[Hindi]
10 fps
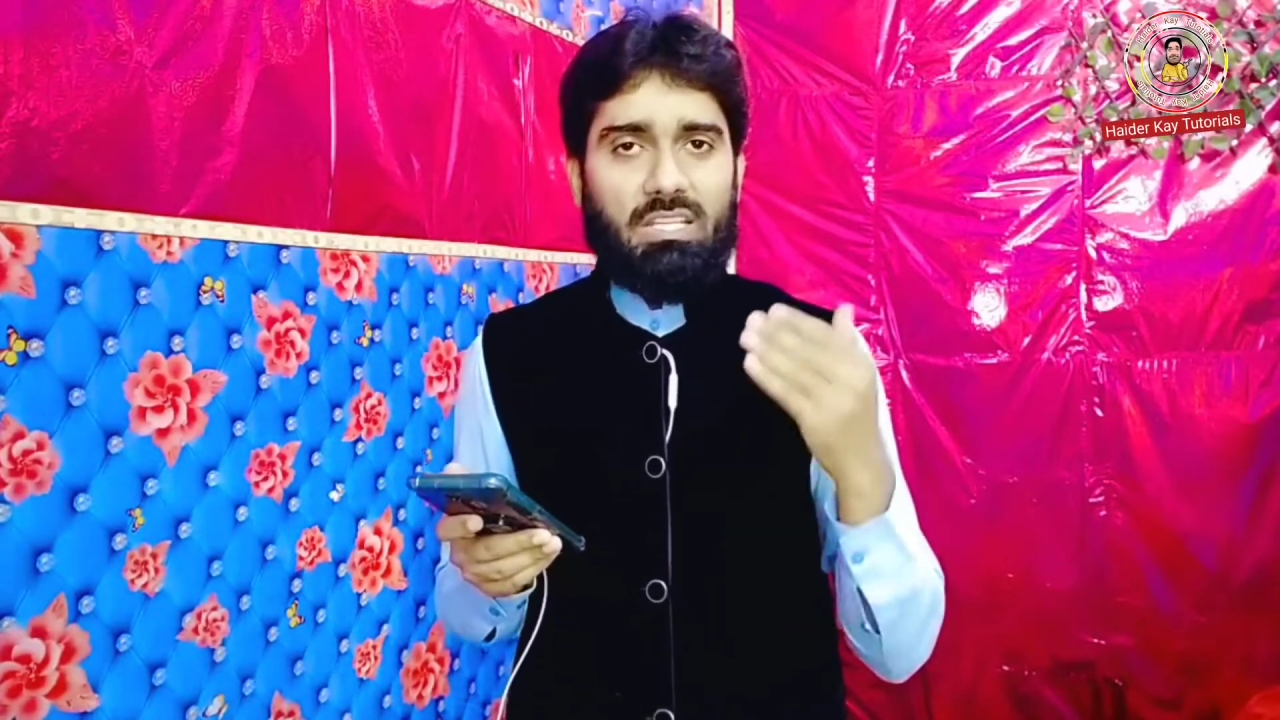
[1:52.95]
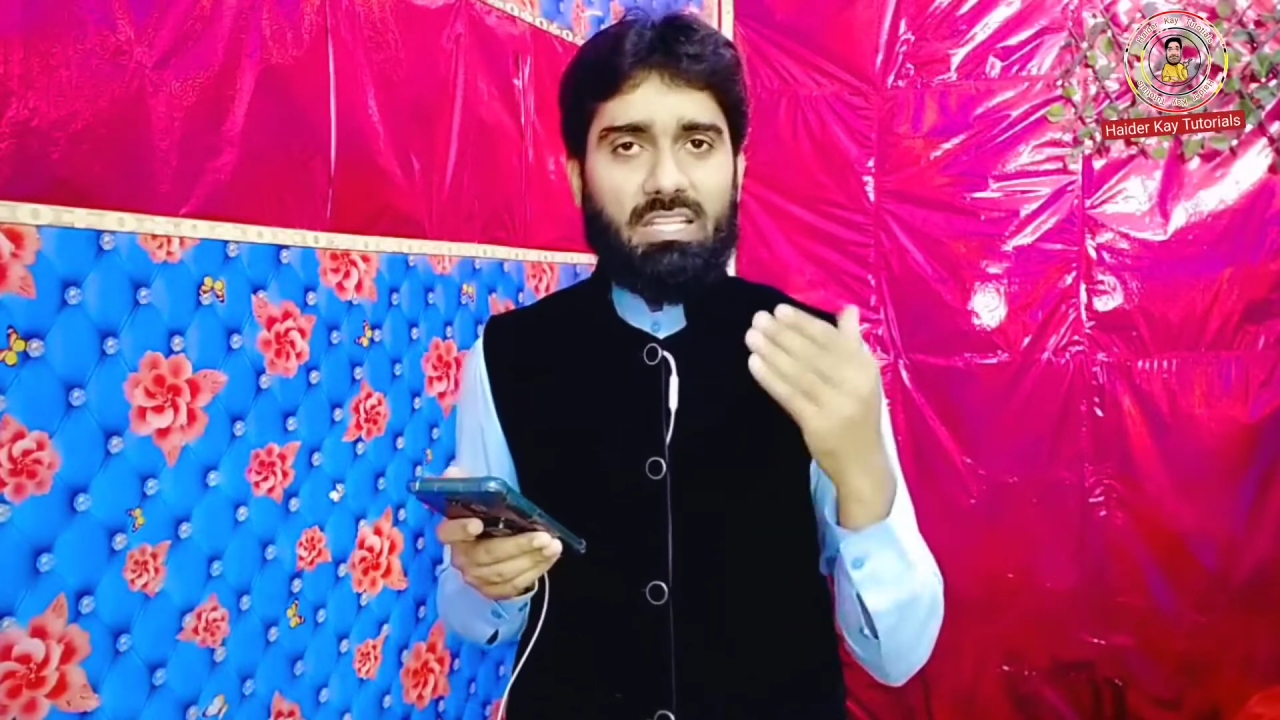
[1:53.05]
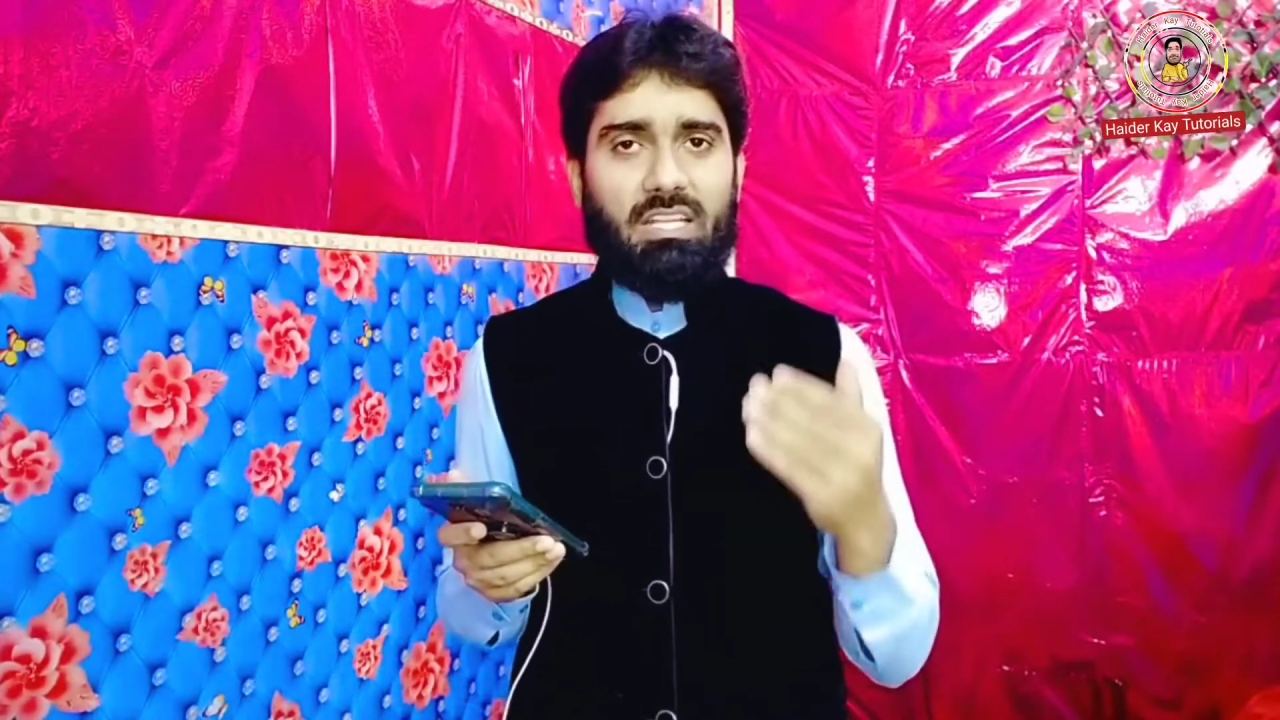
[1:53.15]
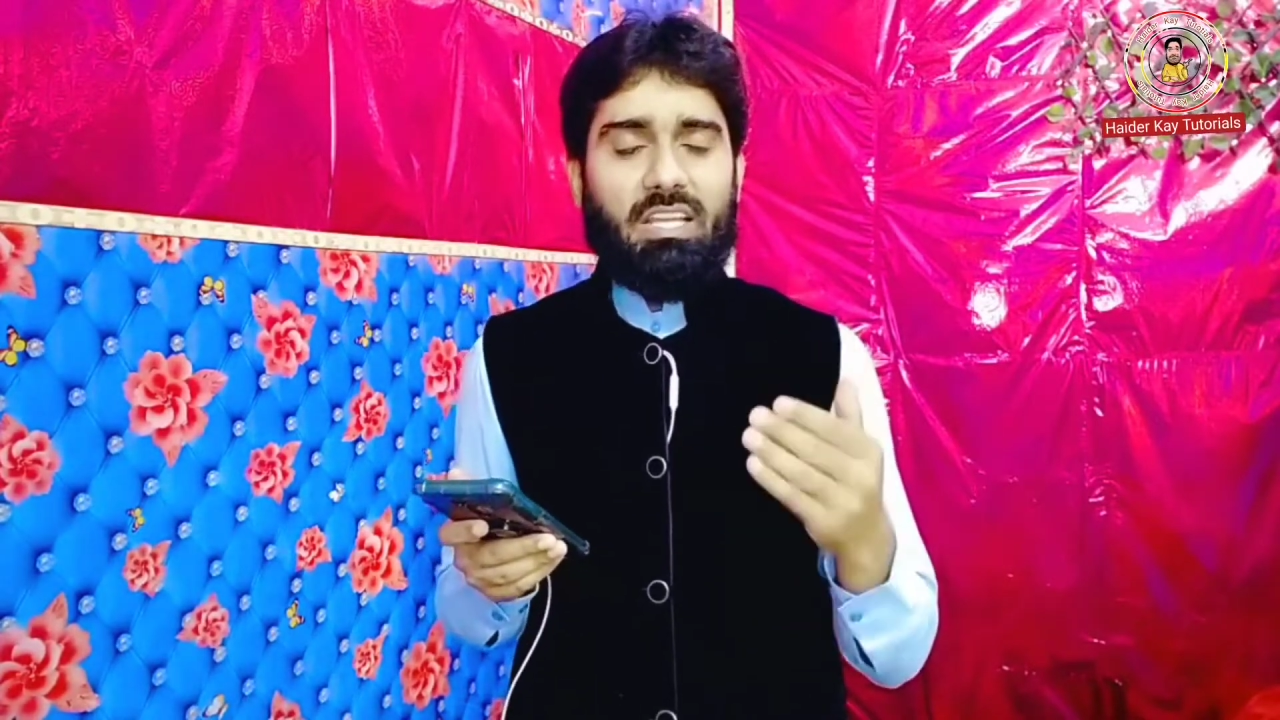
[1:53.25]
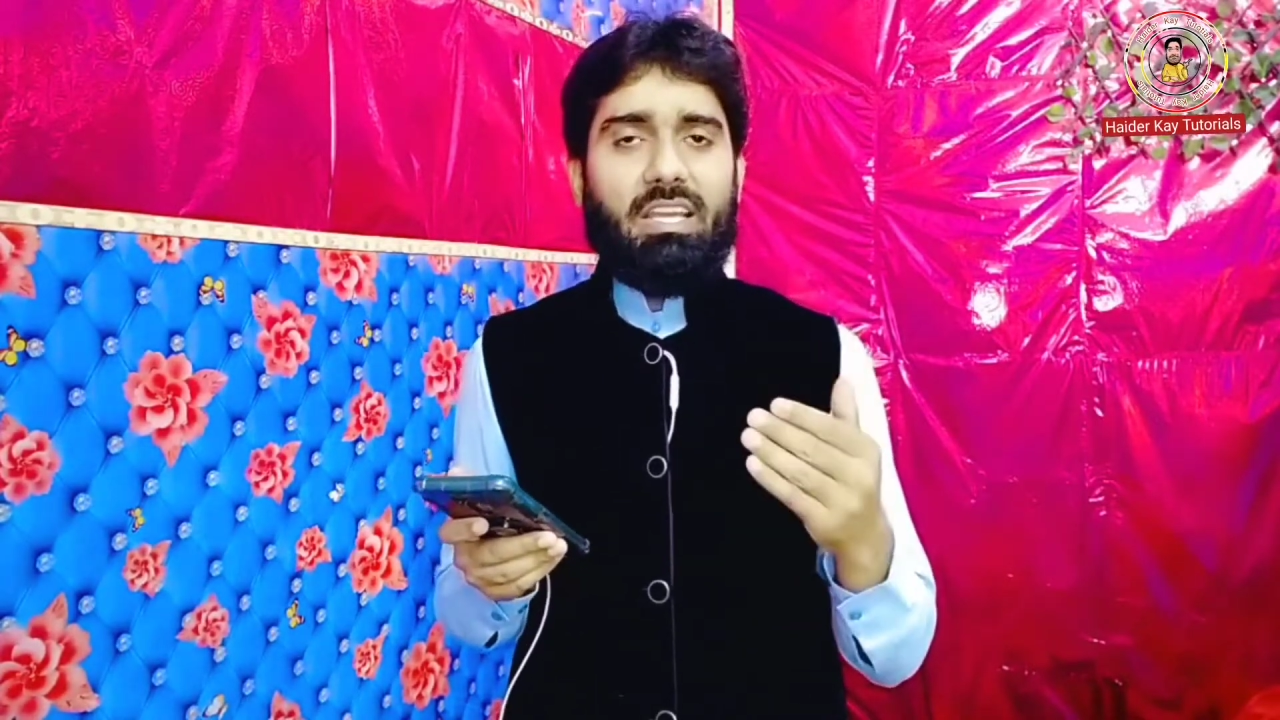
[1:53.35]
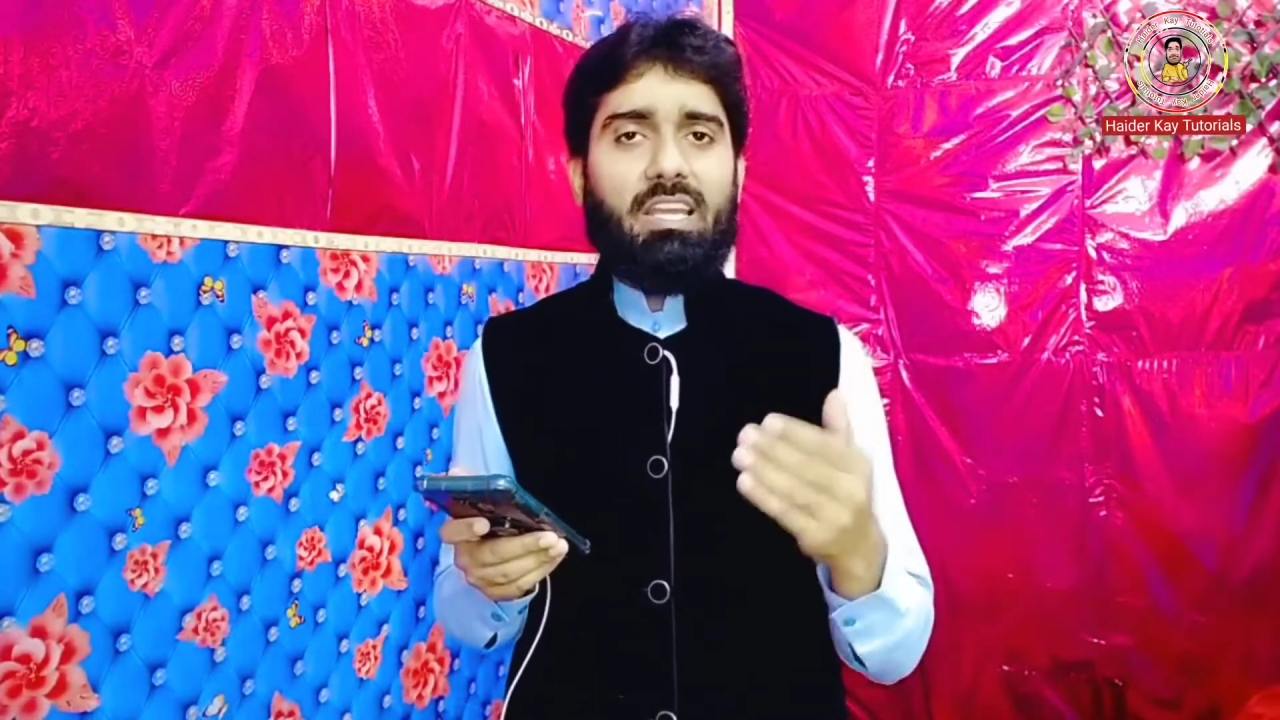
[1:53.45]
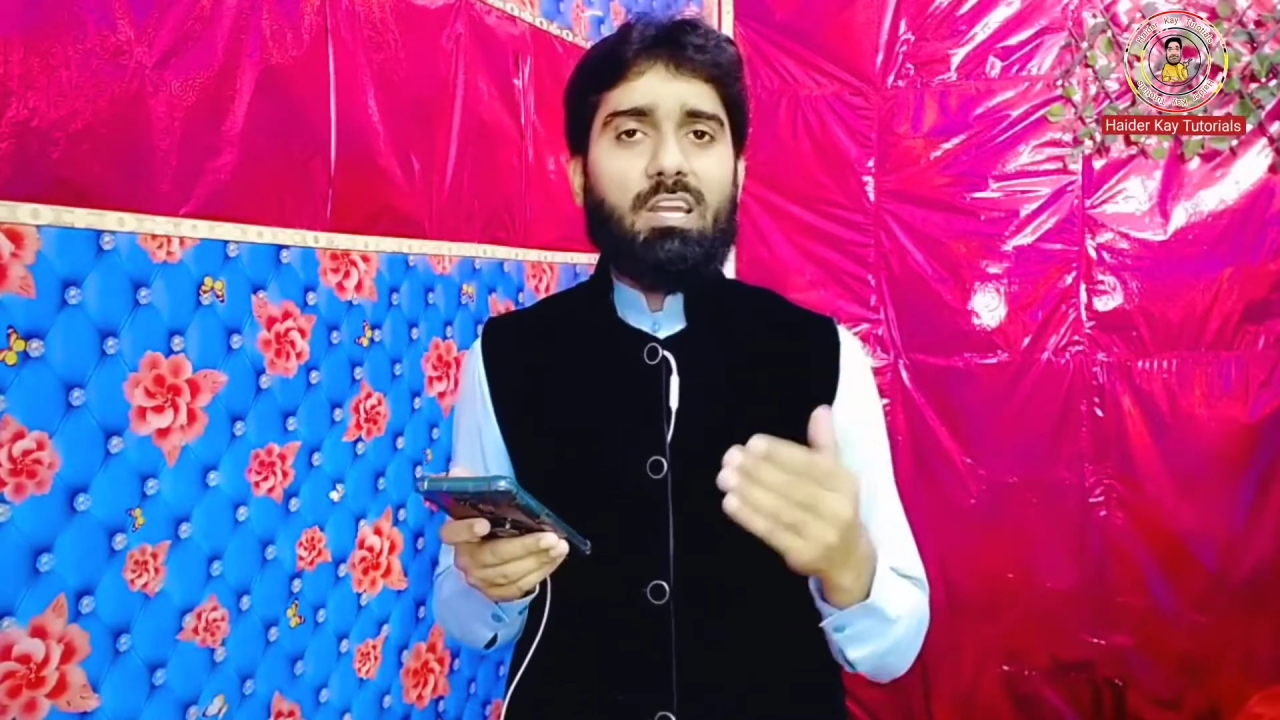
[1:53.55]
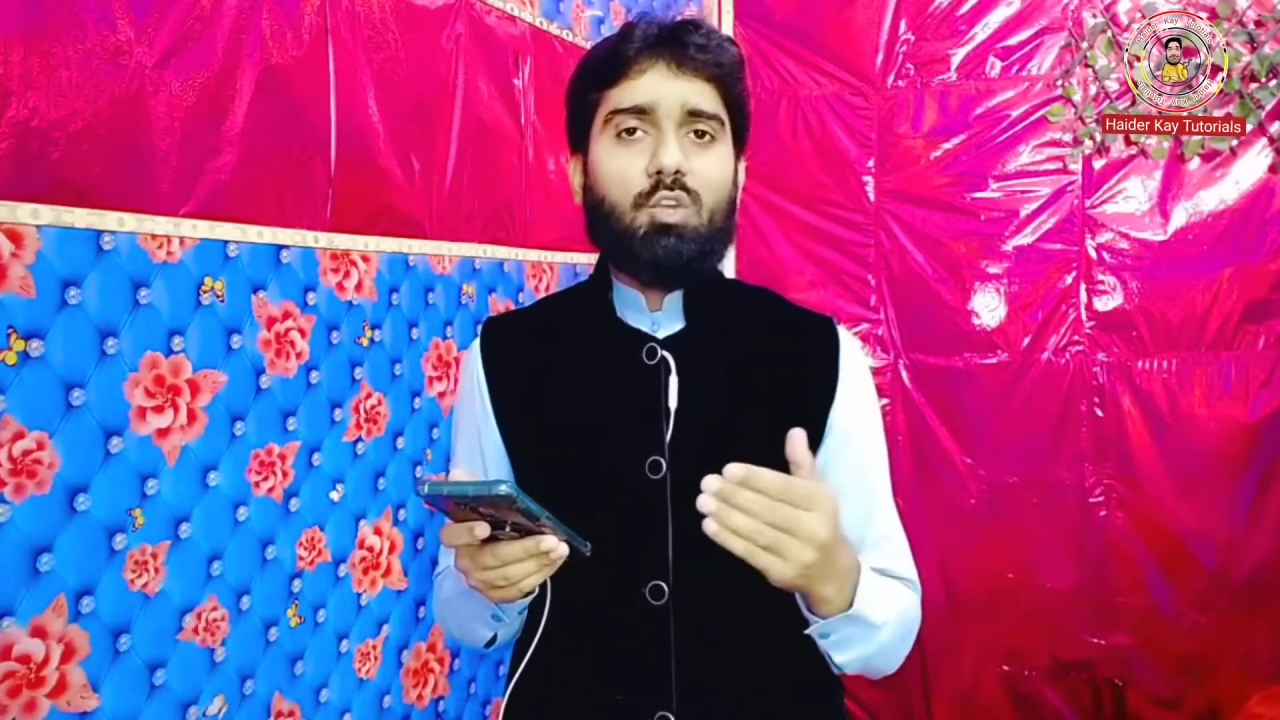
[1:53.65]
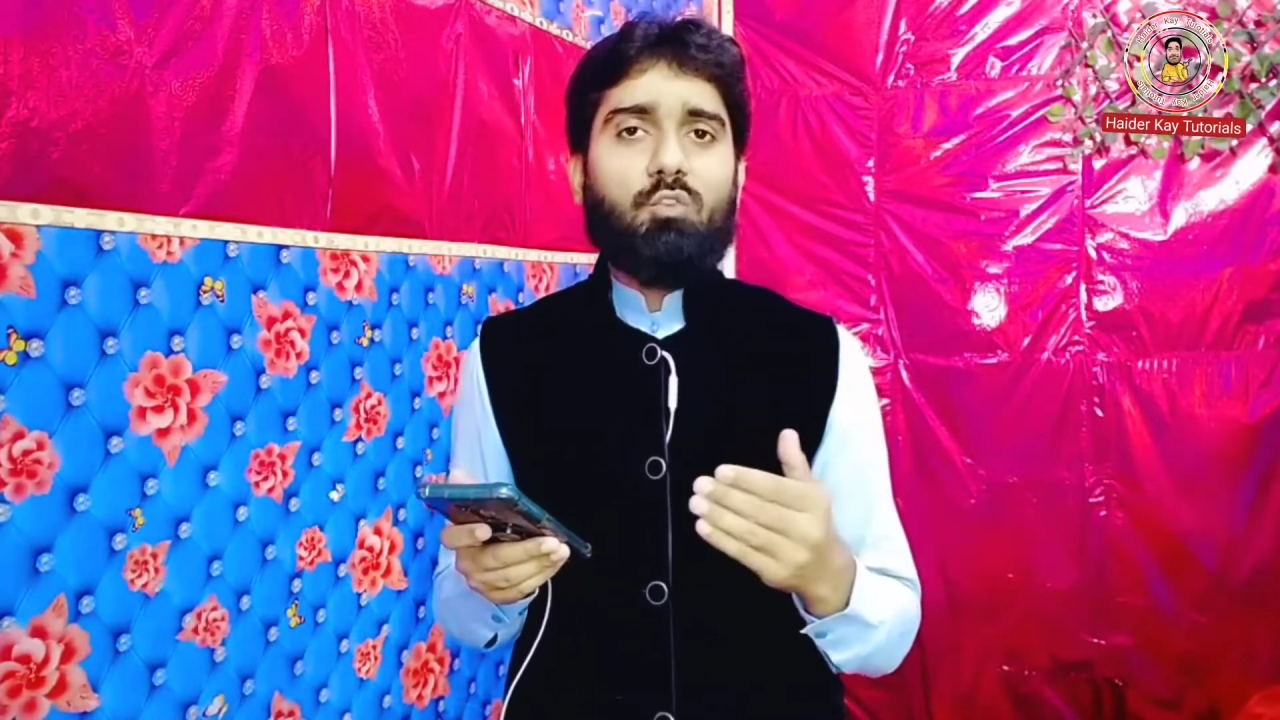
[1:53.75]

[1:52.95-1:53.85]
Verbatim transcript: ये देंगे